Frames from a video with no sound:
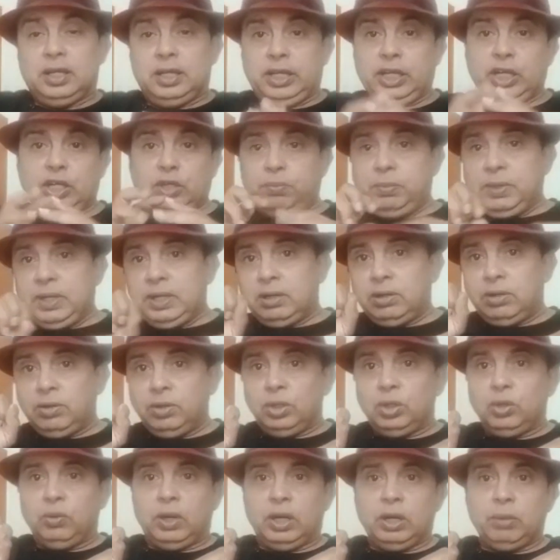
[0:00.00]
హెట్మేర్
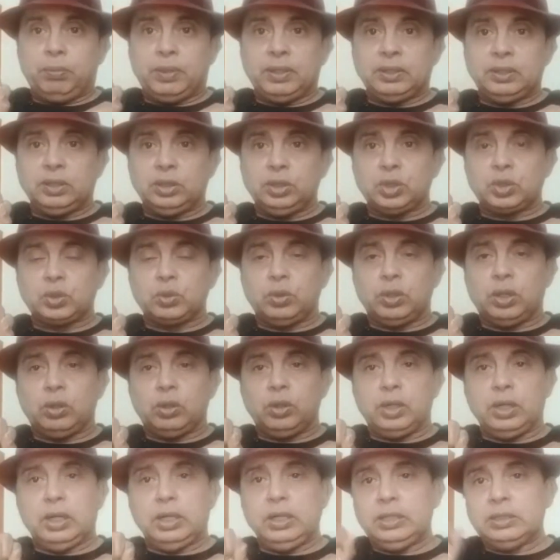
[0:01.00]
వాళ్ళు ఎప్పుడైతే తీసుకున్నారో
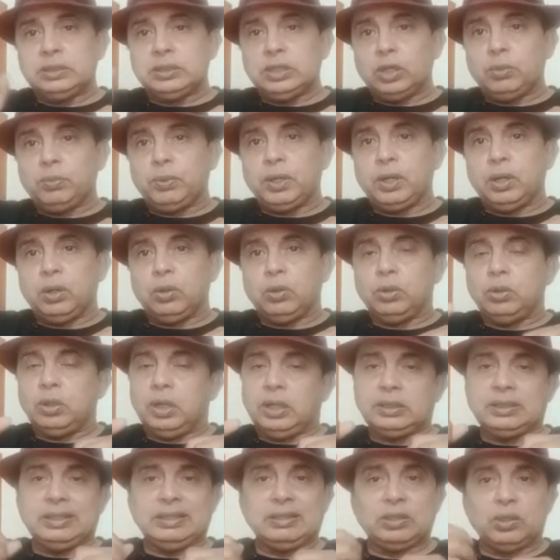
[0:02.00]
ఢిల్లీ నుంచి చనిపోయినాడో
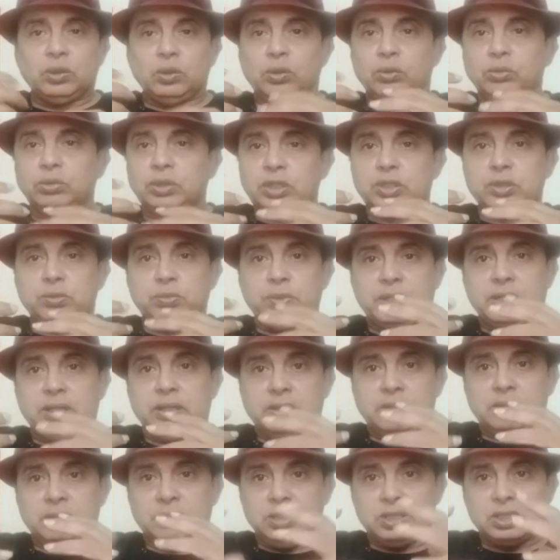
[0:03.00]
ఐ థింక్ యూనో దిస్ బిగ్
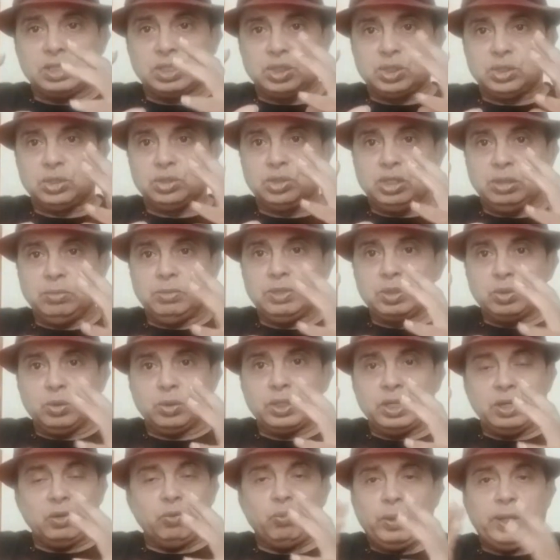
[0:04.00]
దిస్ టీమ్ ఈజ్
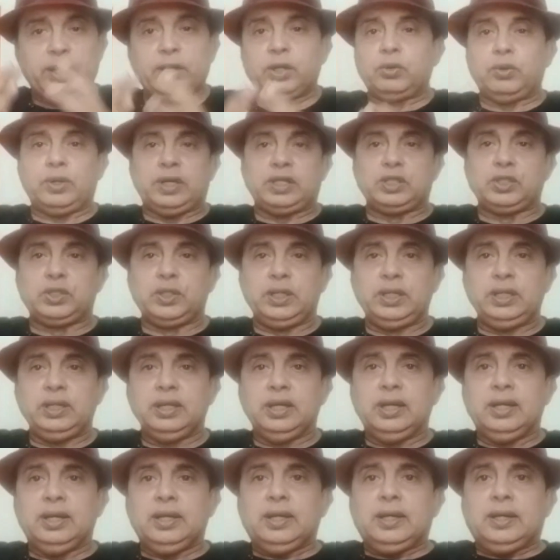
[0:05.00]
లుకింగ్ వెరీ గుడ్ యాక్చువల్లీ
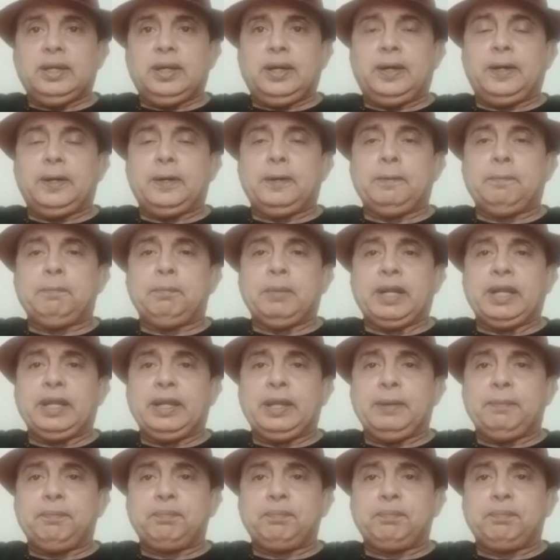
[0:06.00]
మరి